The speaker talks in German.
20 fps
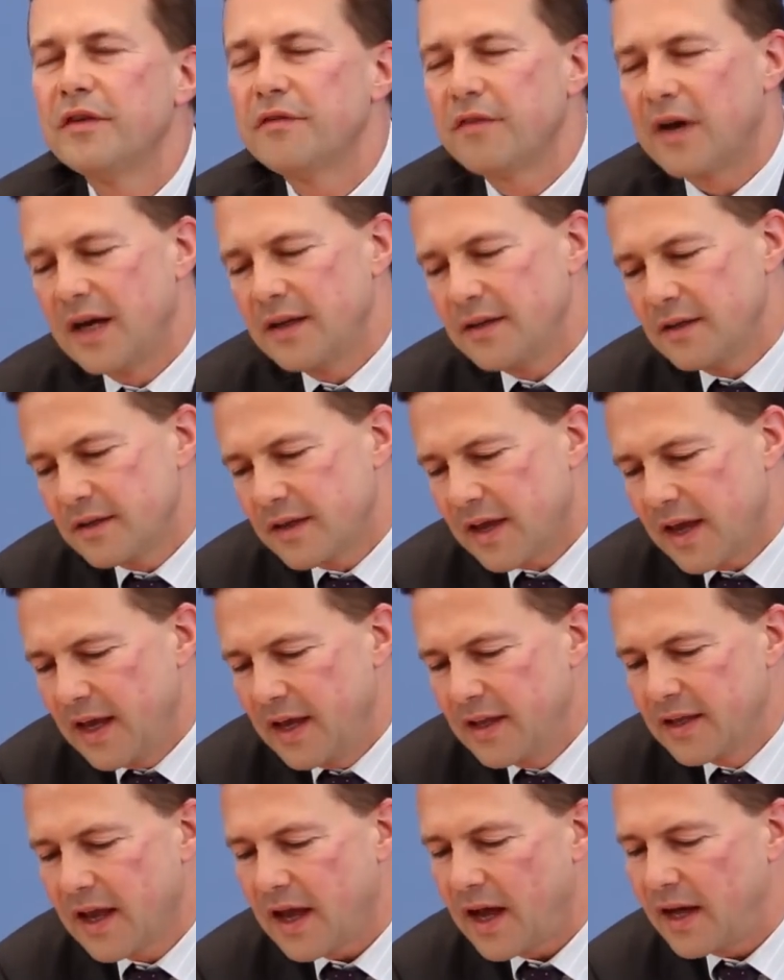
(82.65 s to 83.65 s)
wie weit ich
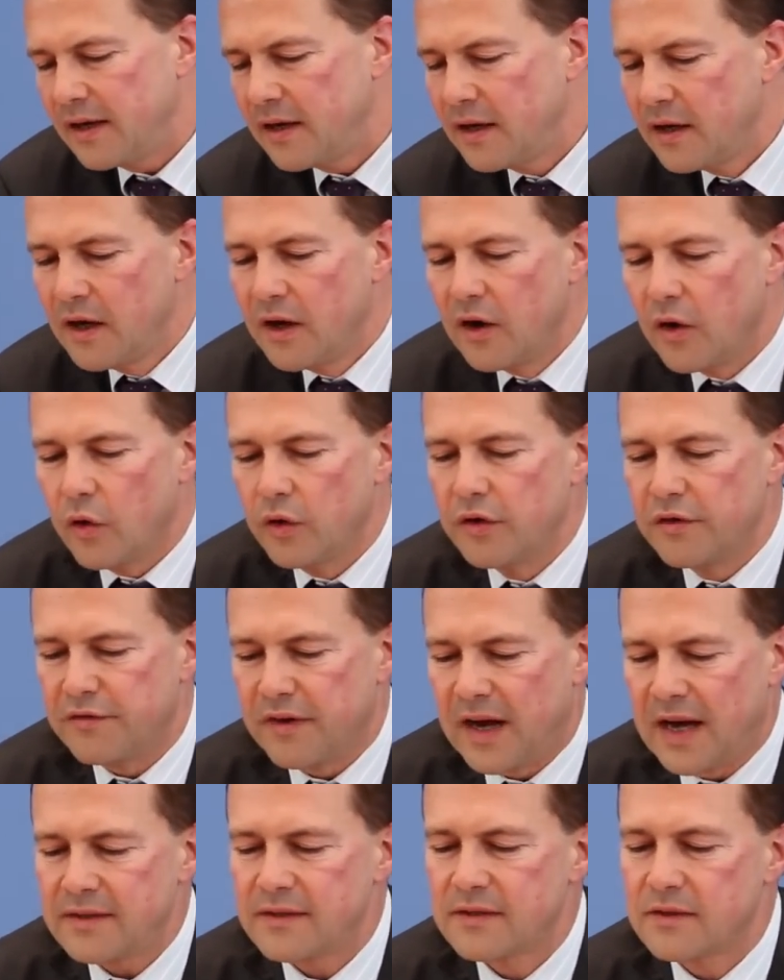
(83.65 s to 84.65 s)
gehen kann
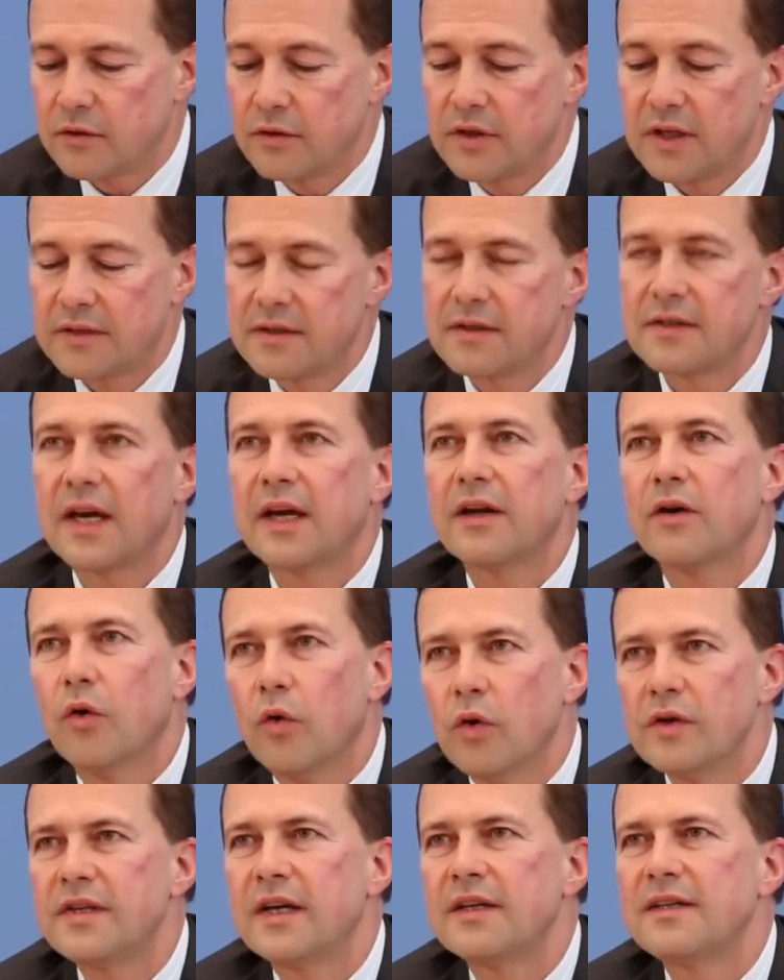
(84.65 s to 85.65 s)
und was, und das ist ein
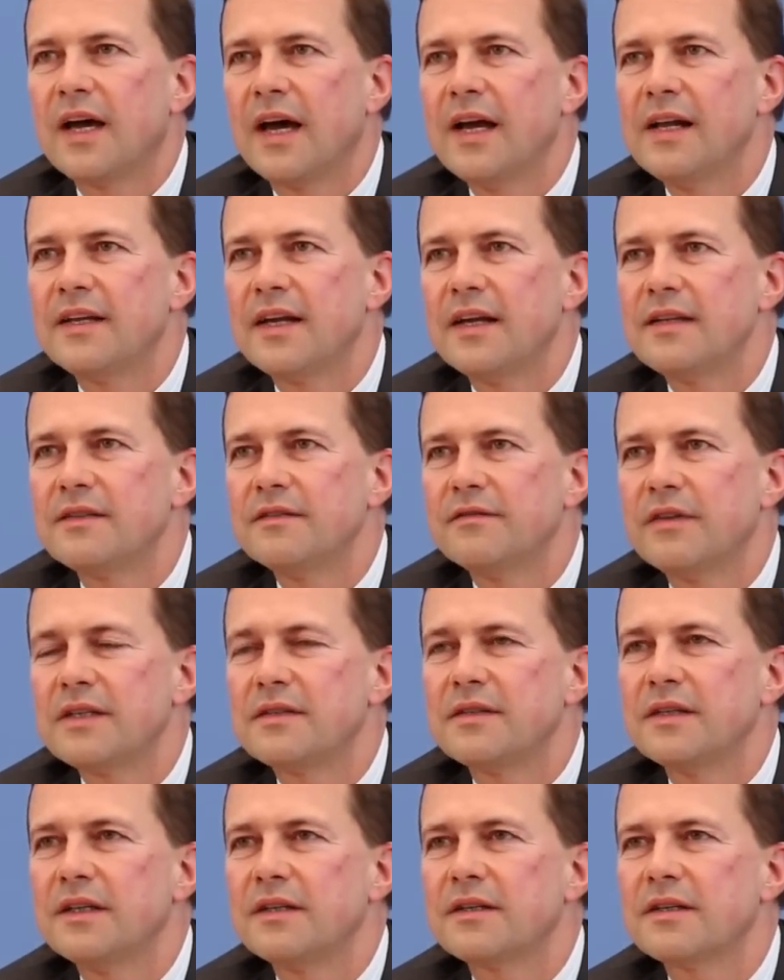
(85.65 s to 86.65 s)
großer Teil dessen,
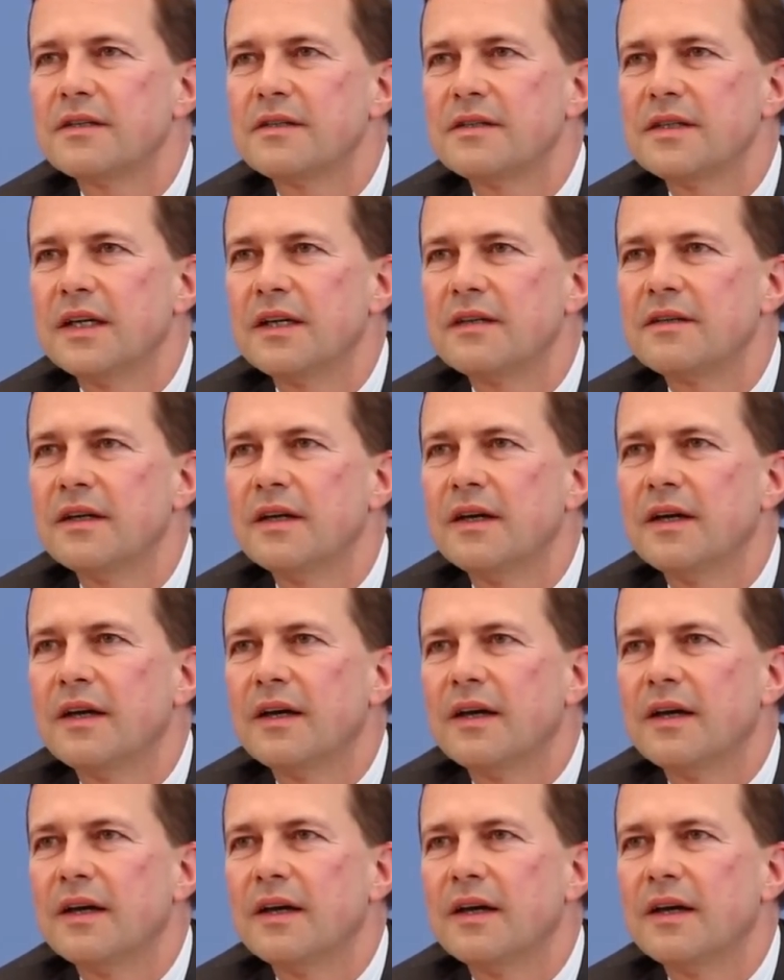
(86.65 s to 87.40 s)
was Sie interessiert,